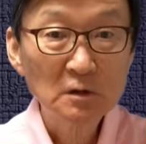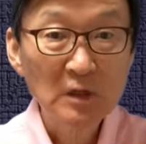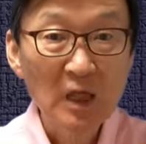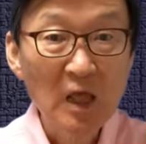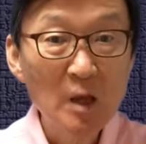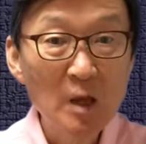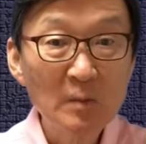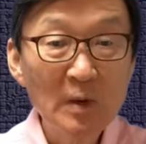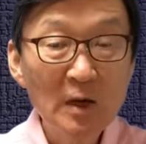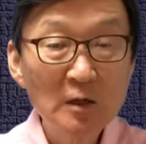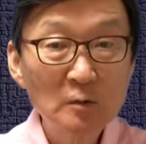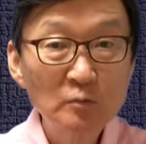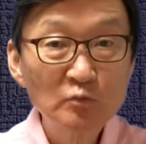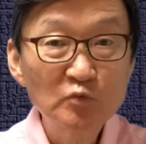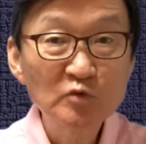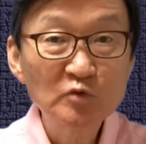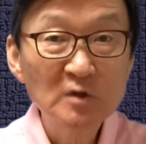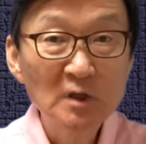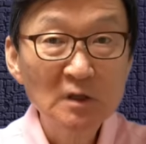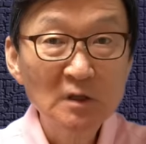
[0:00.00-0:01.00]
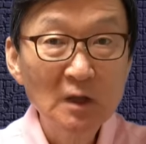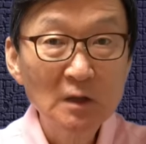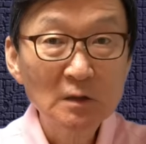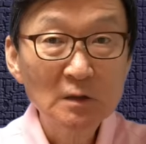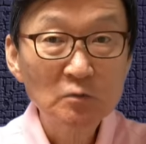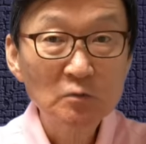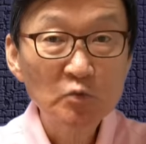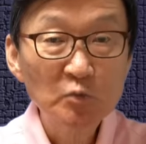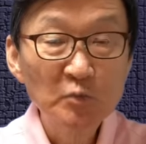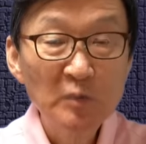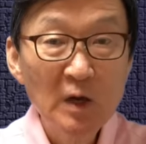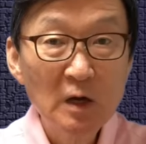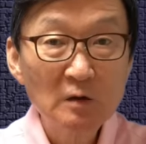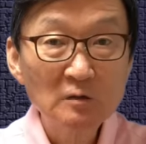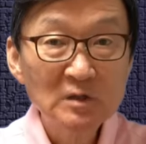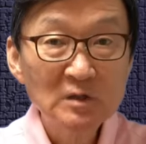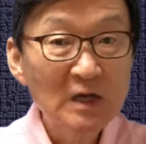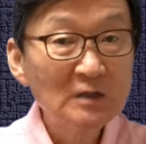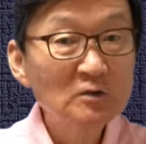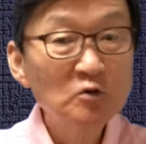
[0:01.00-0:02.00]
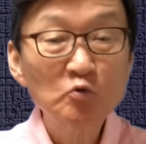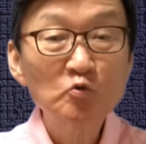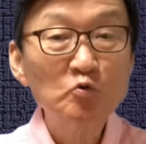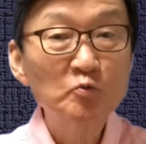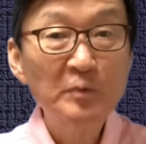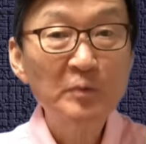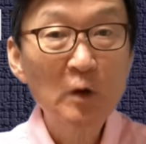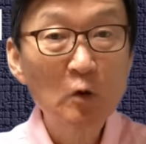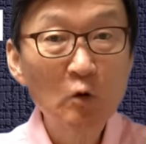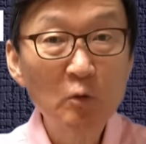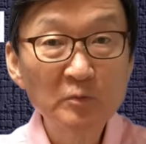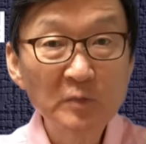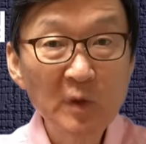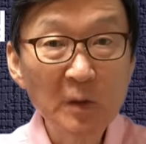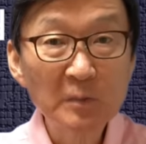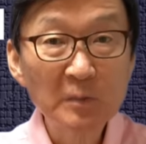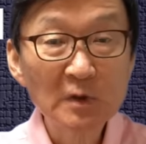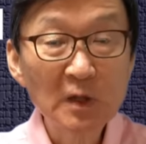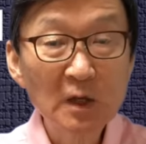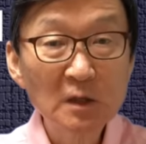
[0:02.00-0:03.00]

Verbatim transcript: 대만은 부재자 투표하고 사전 투표가 없답니다.